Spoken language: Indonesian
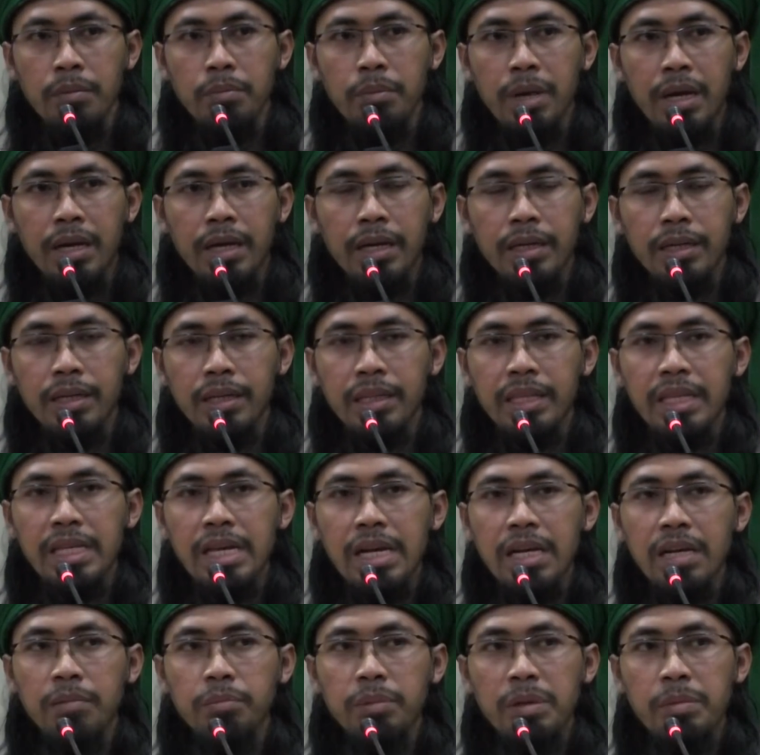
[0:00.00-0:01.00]
Bahkan
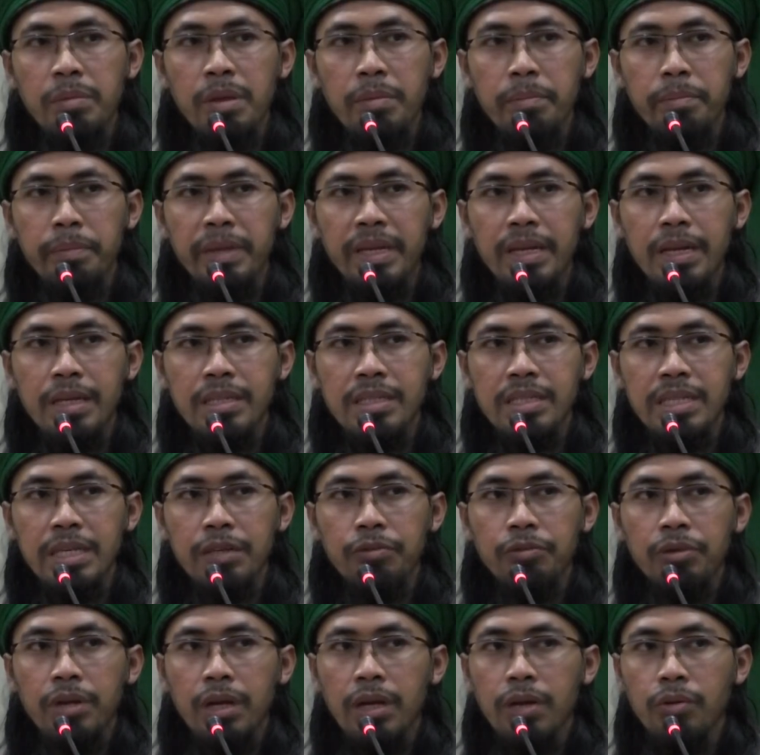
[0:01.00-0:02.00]
ketika kepemimpinan
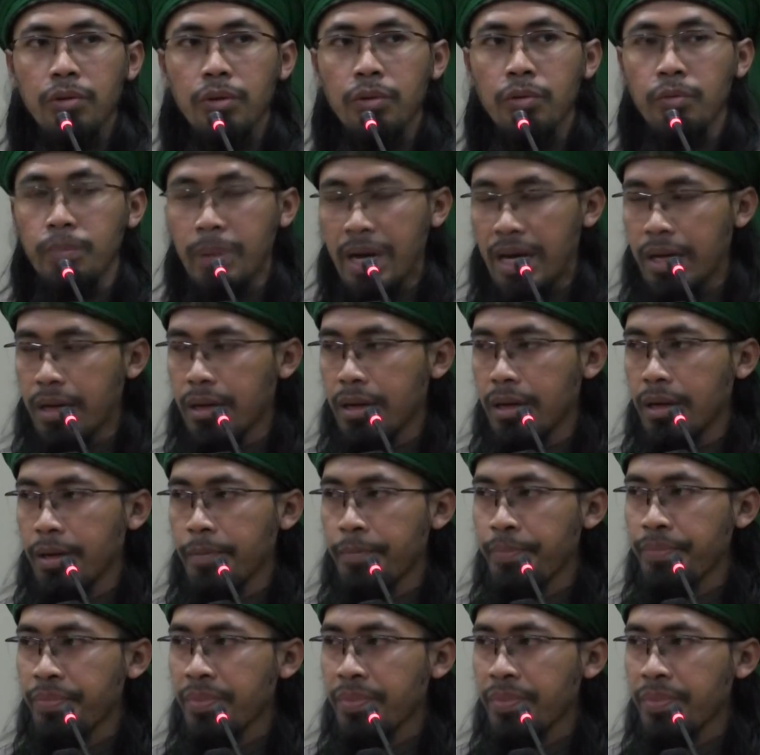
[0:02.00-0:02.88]
Sayyidina Umar